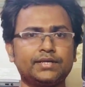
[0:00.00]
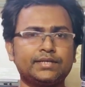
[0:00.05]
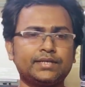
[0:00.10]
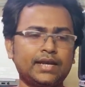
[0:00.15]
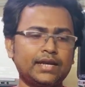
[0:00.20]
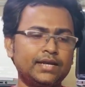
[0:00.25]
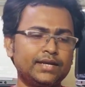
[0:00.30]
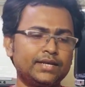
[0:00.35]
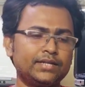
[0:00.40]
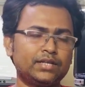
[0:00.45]

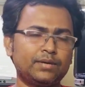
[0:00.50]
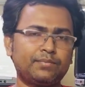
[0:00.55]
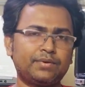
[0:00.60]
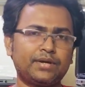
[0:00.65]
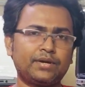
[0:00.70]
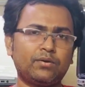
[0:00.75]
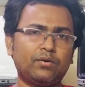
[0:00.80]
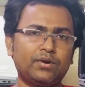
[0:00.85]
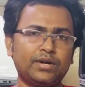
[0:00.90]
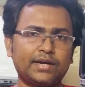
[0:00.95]
চাইলে কিন্তু
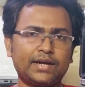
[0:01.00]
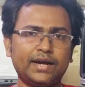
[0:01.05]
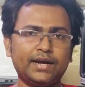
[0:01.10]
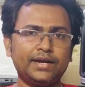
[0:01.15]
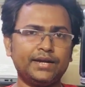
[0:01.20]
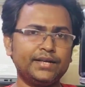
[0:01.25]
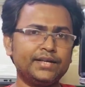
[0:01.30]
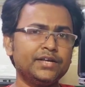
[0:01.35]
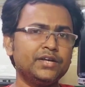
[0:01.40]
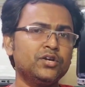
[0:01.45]
আপনারা অনেক
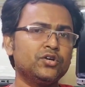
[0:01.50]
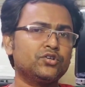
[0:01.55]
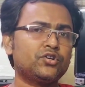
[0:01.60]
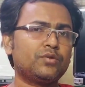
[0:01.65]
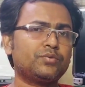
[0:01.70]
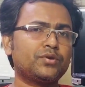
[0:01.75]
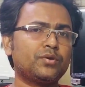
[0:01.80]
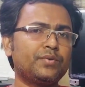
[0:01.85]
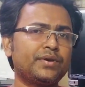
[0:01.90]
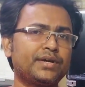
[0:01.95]
হ্যান্ডি
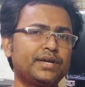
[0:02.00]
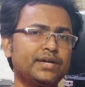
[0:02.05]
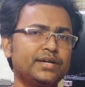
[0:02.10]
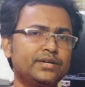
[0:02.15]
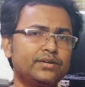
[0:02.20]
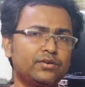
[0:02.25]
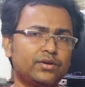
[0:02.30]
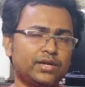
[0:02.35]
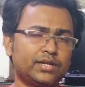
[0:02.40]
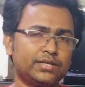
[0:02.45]
সবসময় ক্যারি
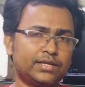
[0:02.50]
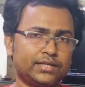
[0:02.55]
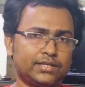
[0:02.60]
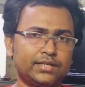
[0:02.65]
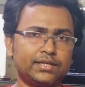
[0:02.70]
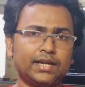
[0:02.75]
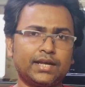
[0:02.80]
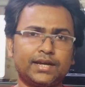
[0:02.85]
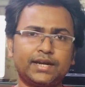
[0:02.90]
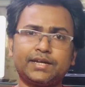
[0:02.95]
করা
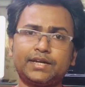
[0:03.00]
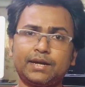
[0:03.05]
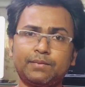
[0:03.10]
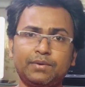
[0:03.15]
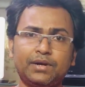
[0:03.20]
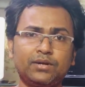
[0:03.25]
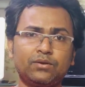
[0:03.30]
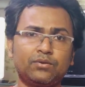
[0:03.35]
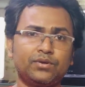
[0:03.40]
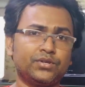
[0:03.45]
যাদের লাগে
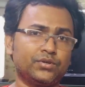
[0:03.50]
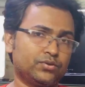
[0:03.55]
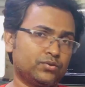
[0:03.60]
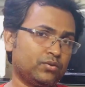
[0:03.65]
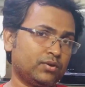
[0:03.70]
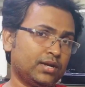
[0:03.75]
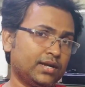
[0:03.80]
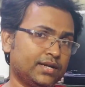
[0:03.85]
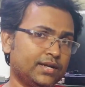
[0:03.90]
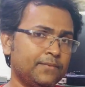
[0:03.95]
ট্রাভেলিং করে ইউজ
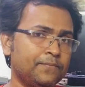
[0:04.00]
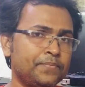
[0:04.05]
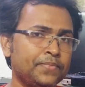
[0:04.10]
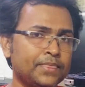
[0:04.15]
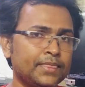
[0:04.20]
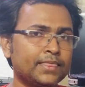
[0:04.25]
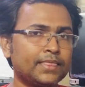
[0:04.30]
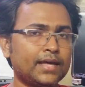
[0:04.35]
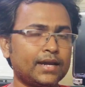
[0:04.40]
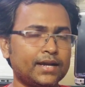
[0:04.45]
করা লাগে
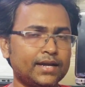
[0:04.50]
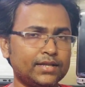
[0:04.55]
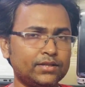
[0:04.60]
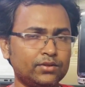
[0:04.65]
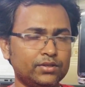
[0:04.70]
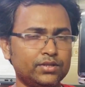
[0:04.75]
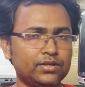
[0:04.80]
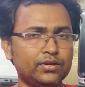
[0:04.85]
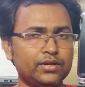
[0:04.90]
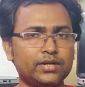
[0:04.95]
তারা কিন্তু
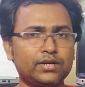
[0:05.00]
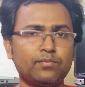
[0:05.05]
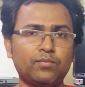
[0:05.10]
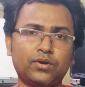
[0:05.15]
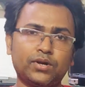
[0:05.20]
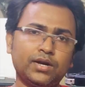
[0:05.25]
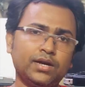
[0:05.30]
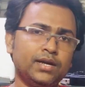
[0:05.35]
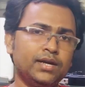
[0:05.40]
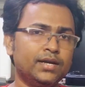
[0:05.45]
এই ধরনের একটা
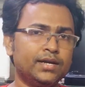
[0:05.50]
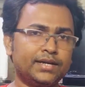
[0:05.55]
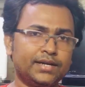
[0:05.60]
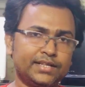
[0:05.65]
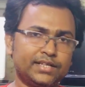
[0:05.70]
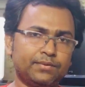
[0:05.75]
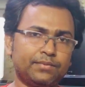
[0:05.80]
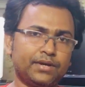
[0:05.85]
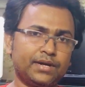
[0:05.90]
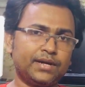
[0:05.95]
মডেল
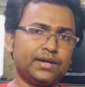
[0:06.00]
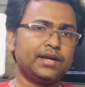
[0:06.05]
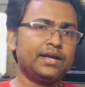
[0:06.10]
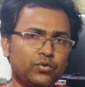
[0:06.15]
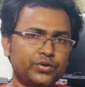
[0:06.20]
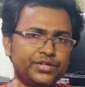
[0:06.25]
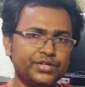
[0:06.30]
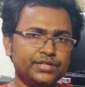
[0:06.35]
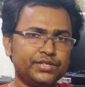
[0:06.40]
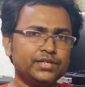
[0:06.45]
নিতে পারেন
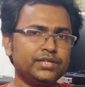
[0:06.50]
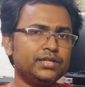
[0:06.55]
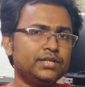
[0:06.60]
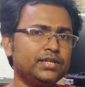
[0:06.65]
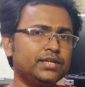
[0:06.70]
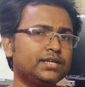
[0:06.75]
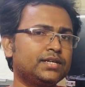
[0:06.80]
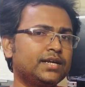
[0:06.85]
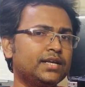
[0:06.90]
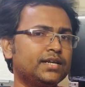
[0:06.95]

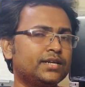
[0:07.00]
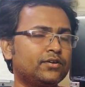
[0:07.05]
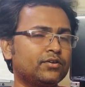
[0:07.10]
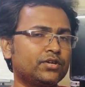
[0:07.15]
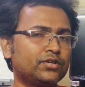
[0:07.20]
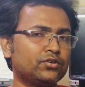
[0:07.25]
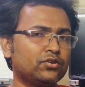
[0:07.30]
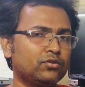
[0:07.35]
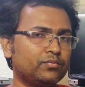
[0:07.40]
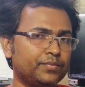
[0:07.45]
ইজিলি ক্যারি
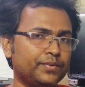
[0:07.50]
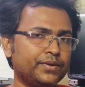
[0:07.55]
করার জন্য